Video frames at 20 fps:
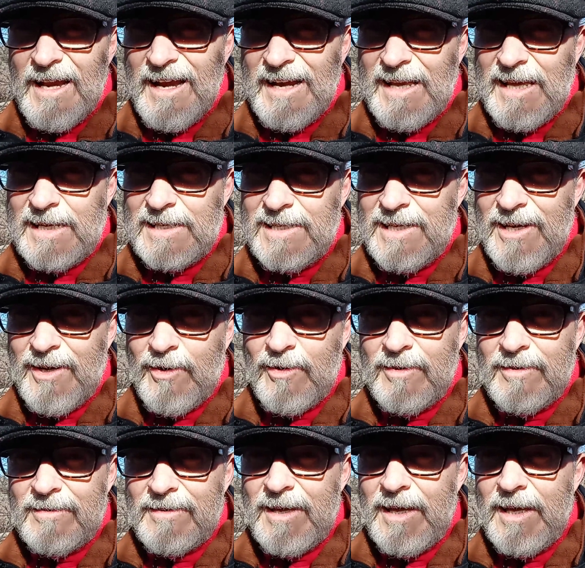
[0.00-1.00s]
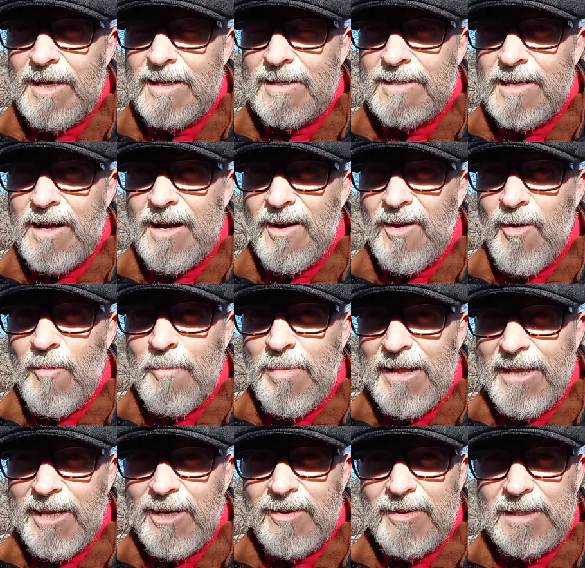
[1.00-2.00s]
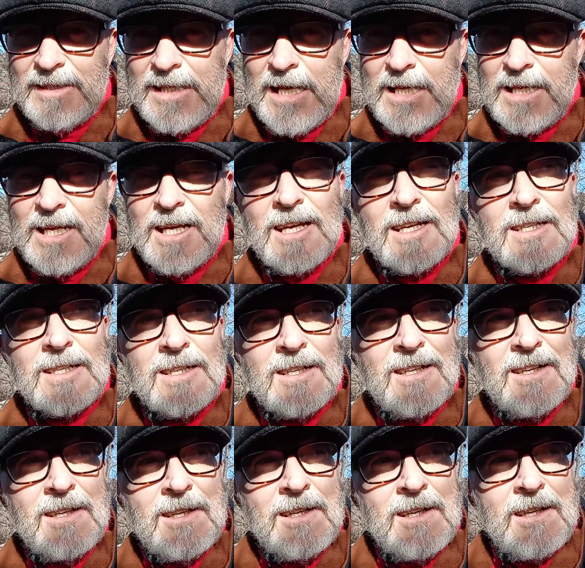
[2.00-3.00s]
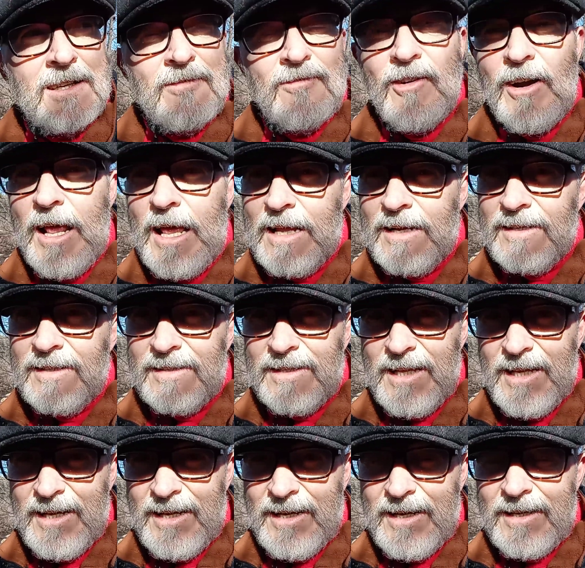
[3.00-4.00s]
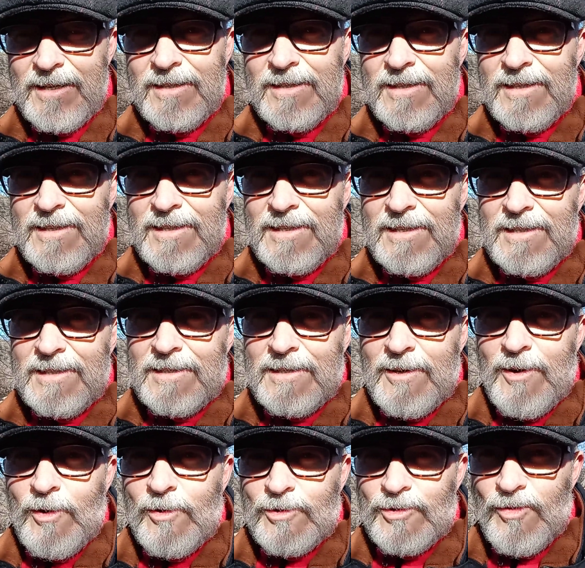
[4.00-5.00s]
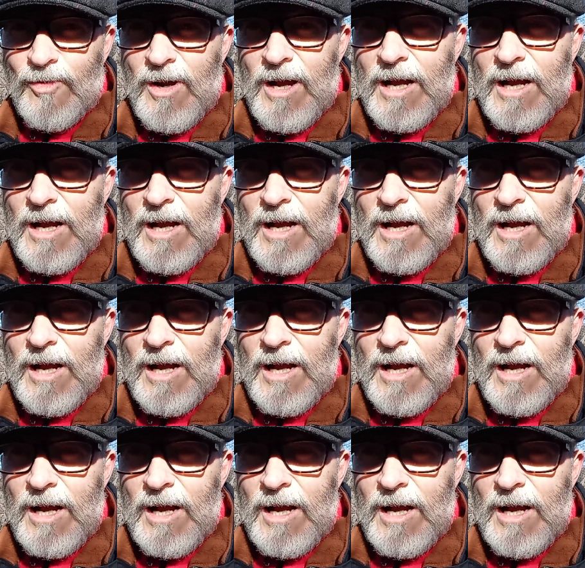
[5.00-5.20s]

al que sigo, que es al compañero de tallas, Fran, con su